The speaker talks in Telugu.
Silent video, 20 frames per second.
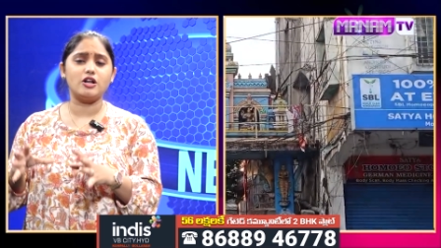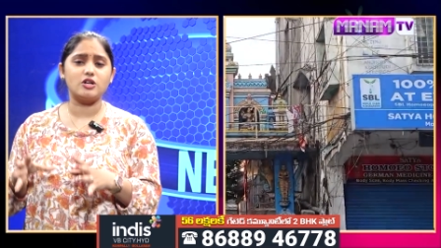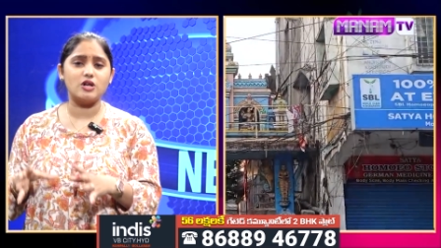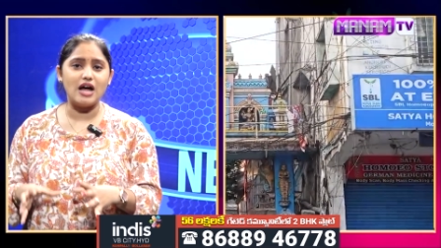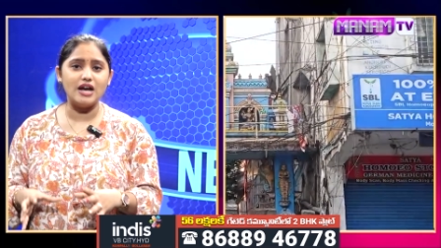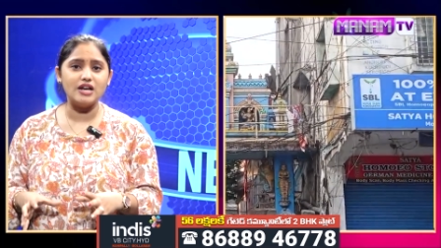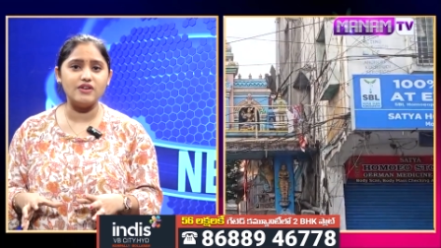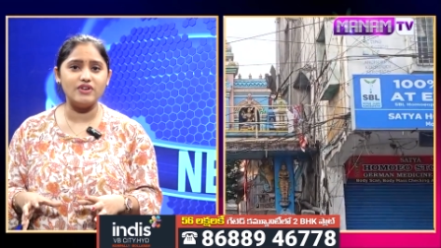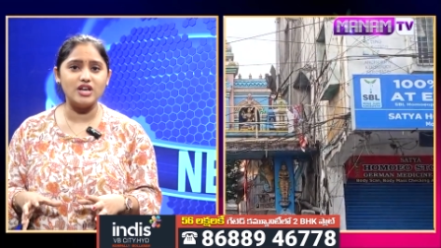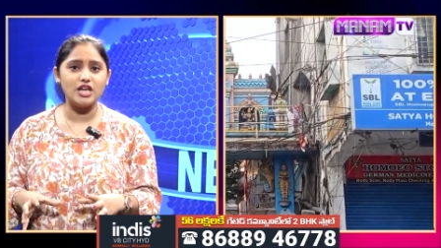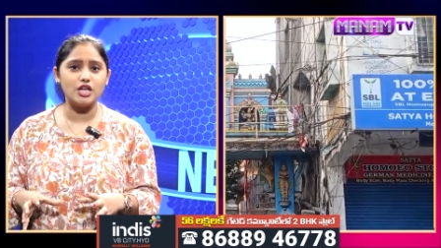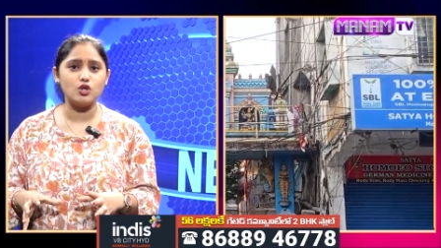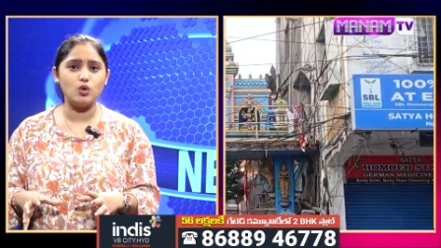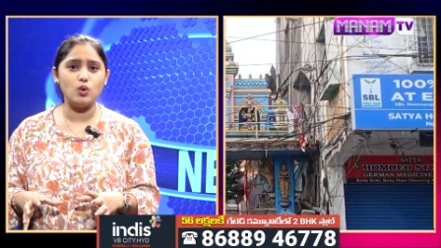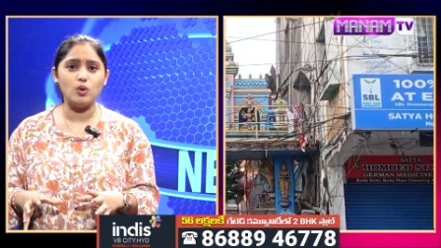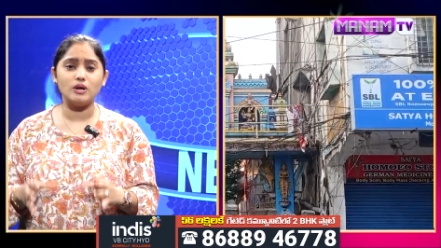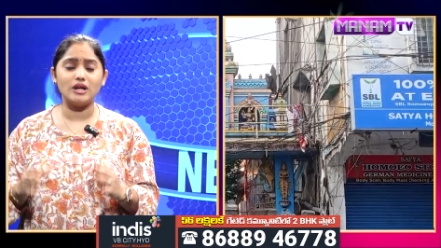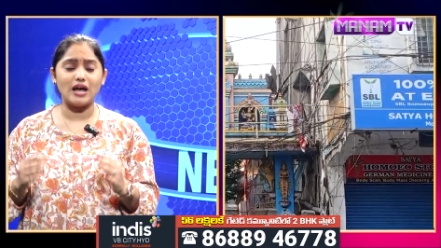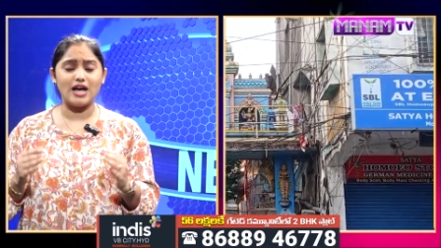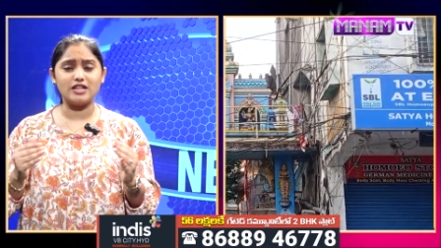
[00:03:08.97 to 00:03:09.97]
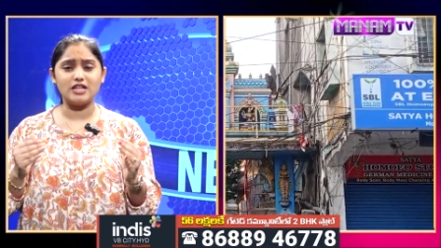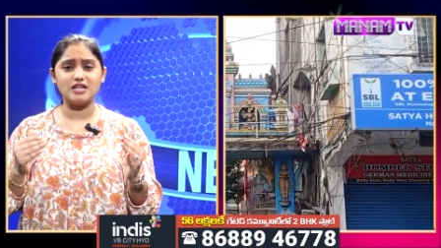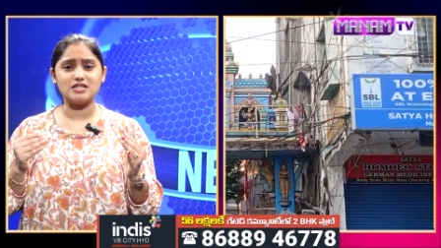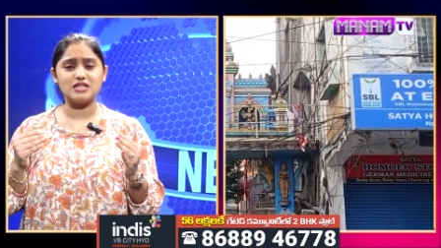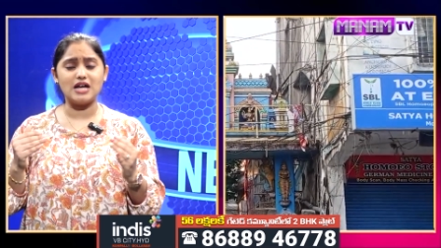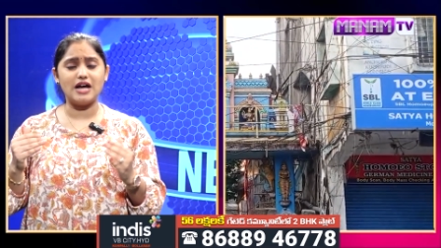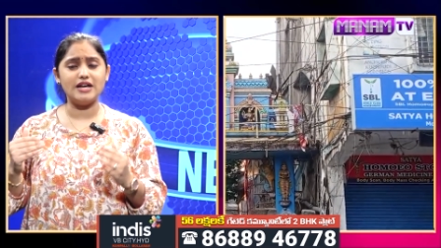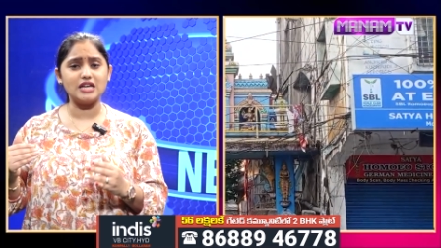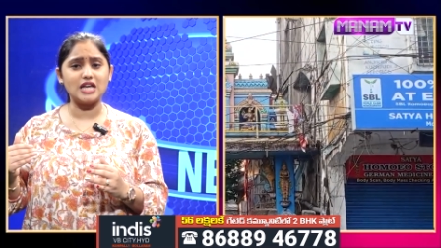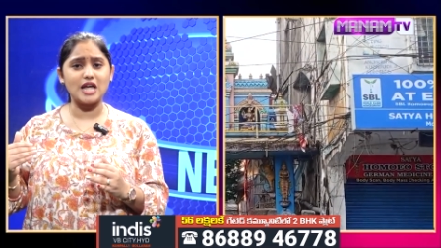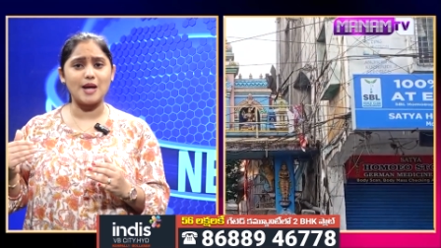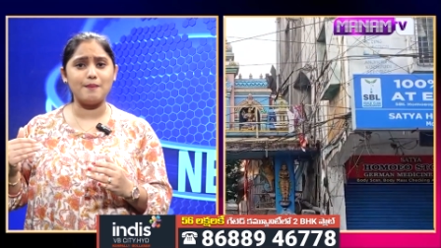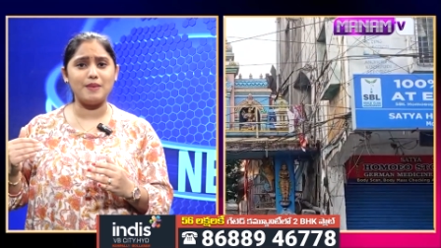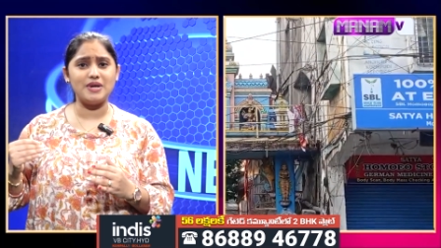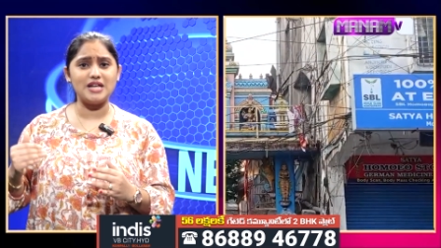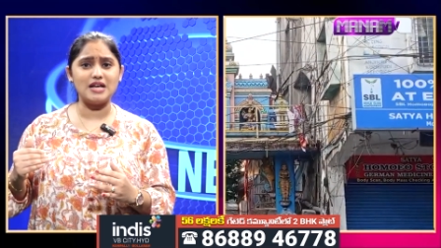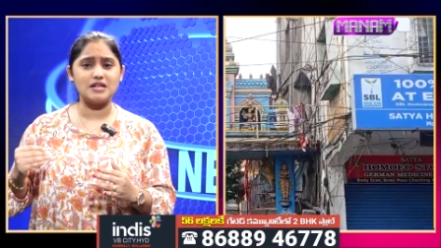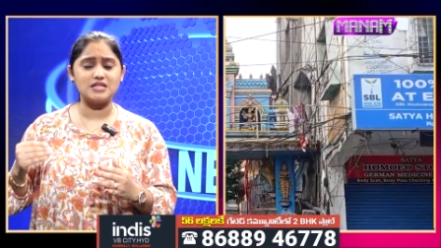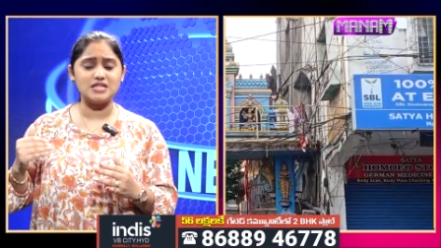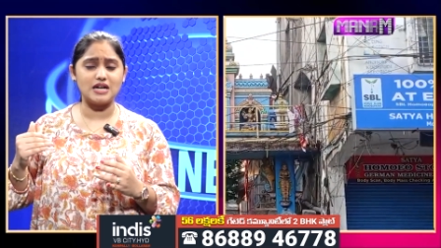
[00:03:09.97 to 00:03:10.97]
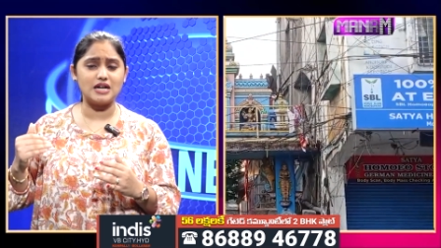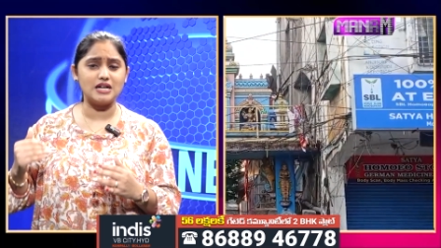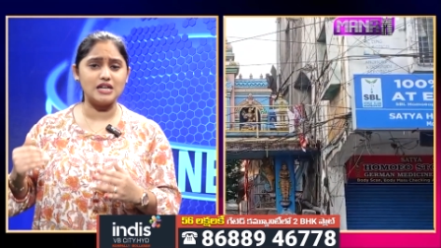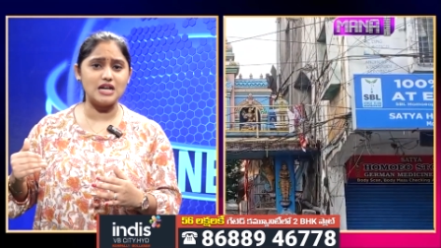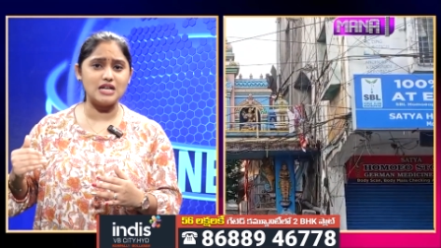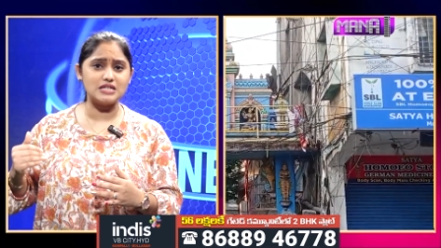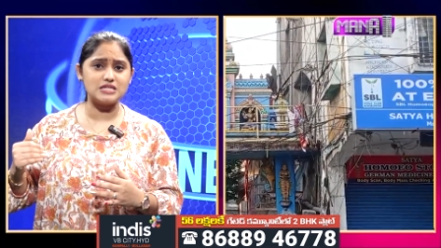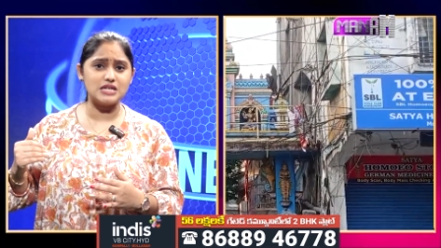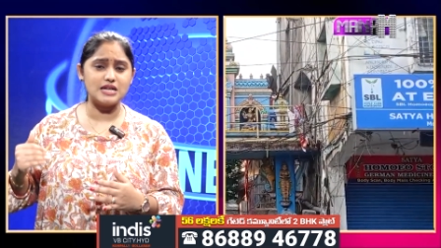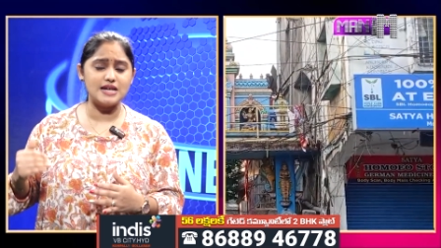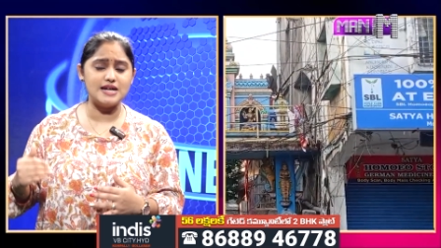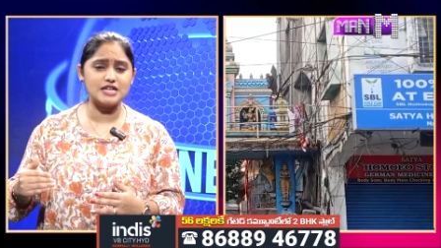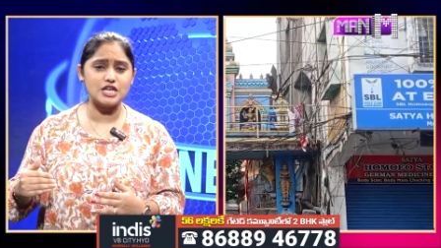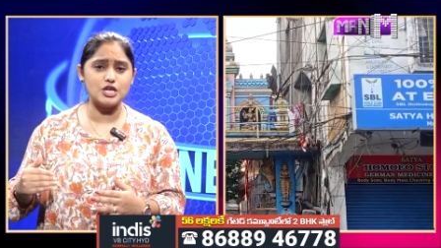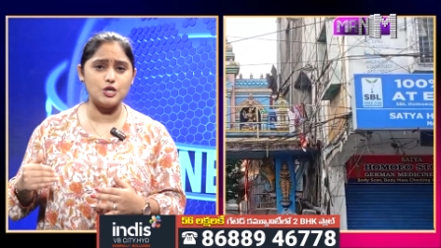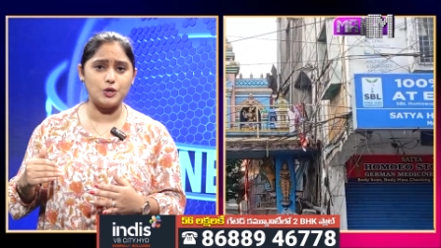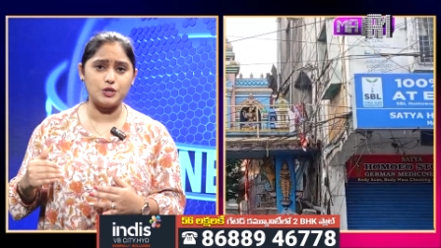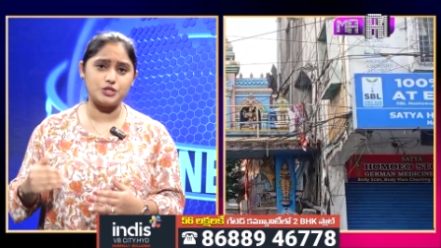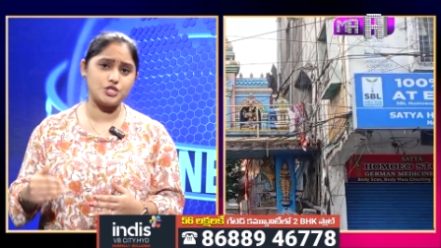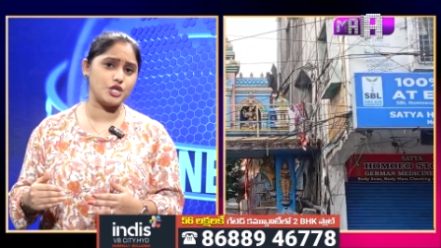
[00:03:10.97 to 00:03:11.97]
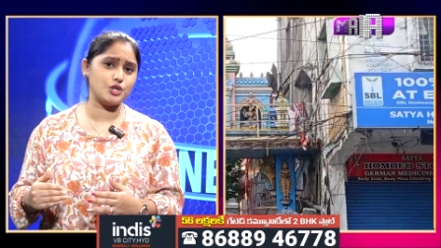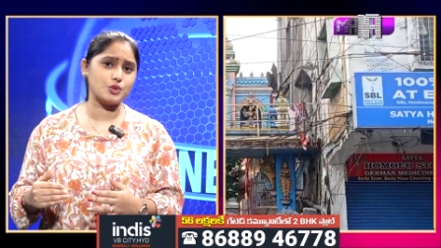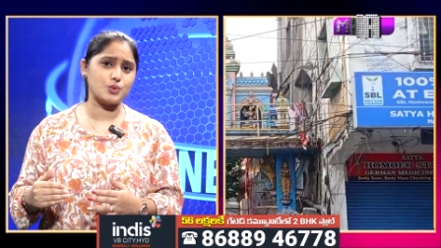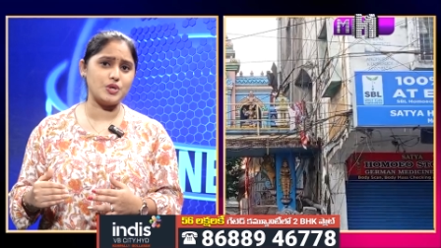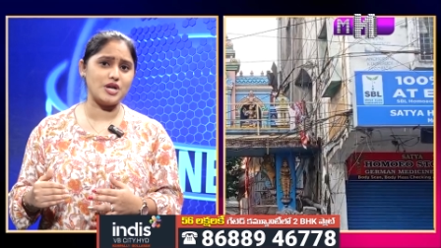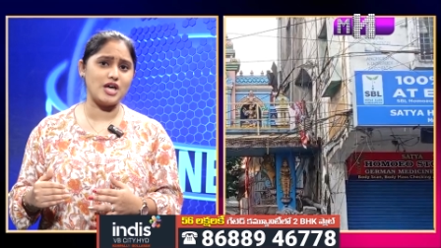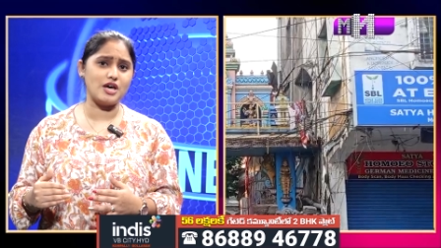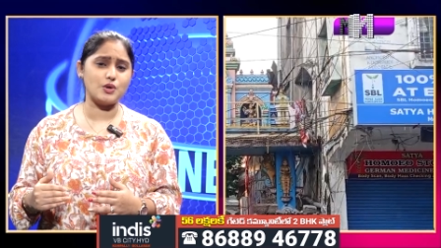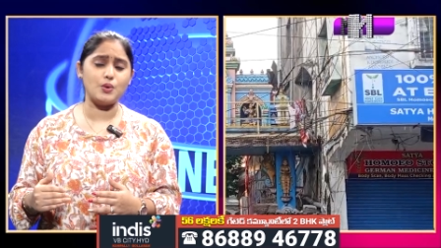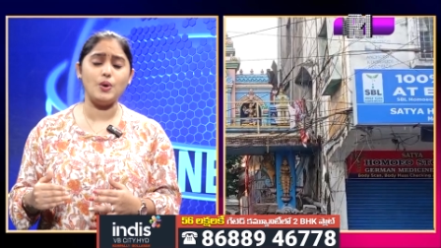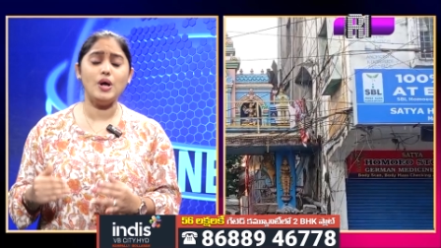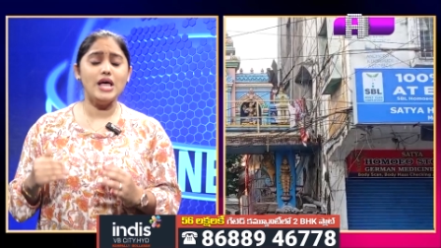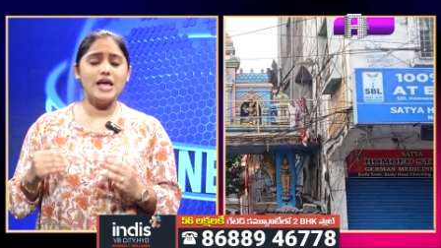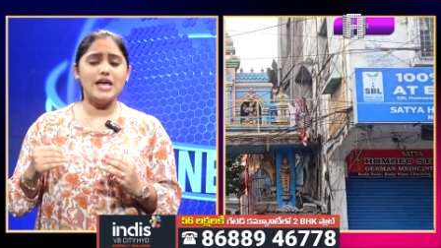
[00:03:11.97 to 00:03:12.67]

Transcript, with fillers: రానివ్వలేదు అయితే స్థానిక ఎమ్మెల్యే సంఘటన స్థలానికి చేరుకున్నారు